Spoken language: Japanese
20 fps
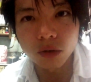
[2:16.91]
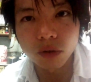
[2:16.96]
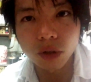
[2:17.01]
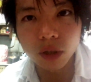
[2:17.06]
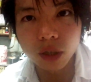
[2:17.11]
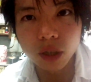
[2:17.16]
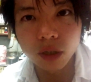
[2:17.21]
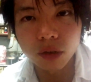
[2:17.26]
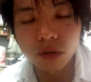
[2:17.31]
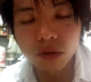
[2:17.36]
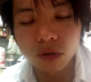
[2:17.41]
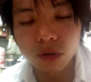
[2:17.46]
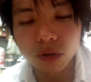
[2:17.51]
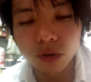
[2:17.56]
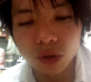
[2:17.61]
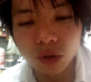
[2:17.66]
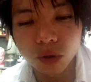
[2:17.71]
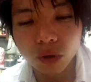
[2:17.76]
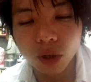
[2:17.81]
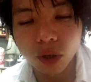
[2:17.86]
りをやって
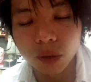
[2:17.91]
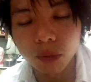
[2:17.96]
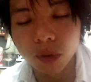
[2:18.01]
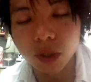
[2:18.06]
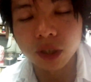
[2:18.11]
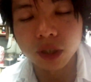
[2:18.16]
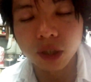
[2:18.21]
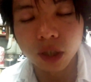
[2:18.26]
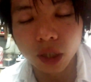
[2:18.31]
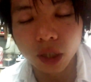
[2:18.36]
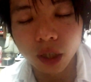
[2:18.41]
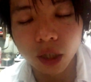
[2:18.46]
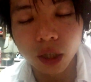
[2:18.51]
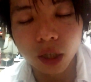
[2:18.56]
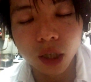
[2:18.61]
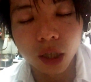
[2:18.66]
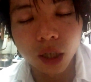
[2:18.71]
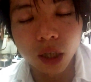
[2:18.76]
る人がいまして